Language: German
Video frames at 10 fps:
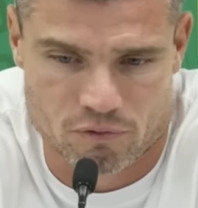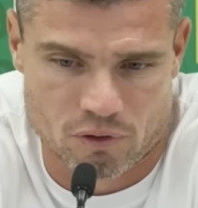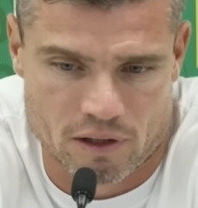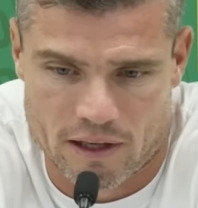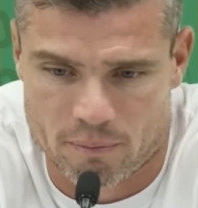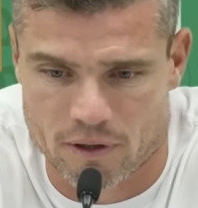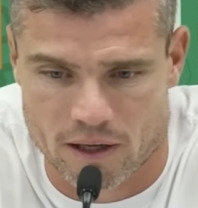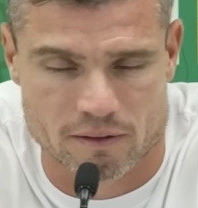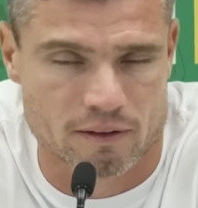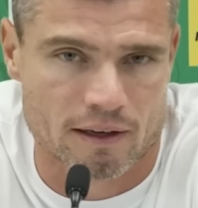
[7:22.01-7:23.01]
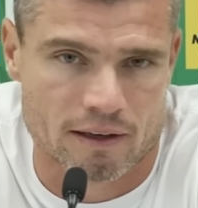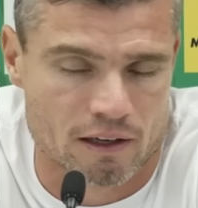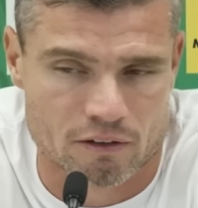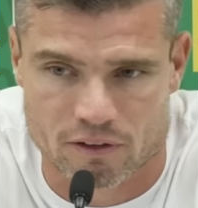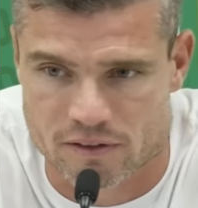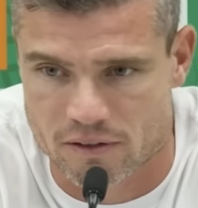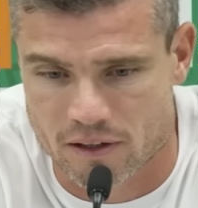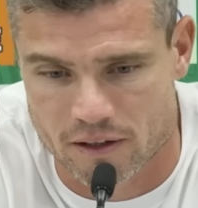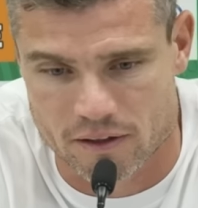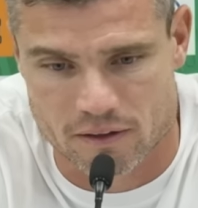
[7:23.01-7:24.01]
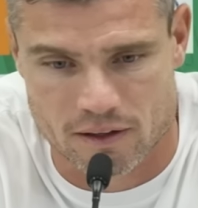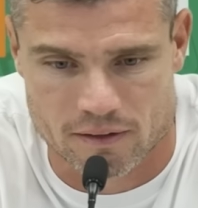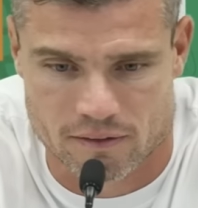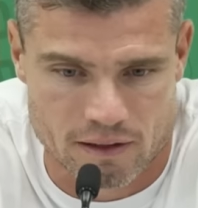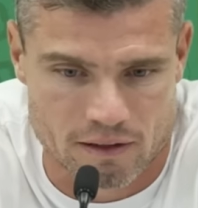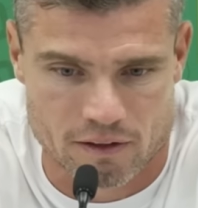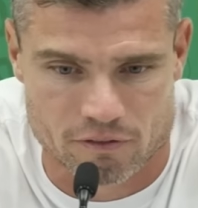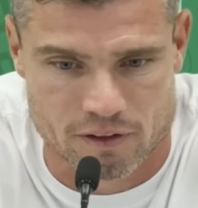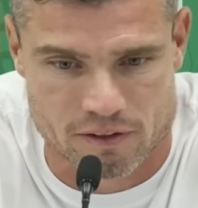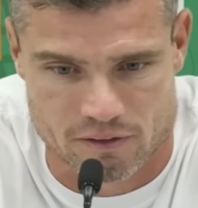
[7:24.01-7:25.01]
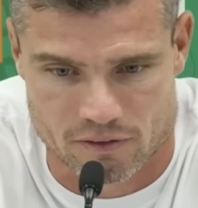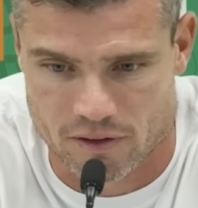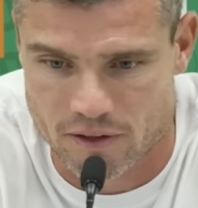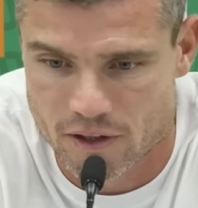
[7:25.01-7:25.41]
Zu der gelben Karte, keine Ahnung, was ihn da geritten hat. Generell fand ich, dass er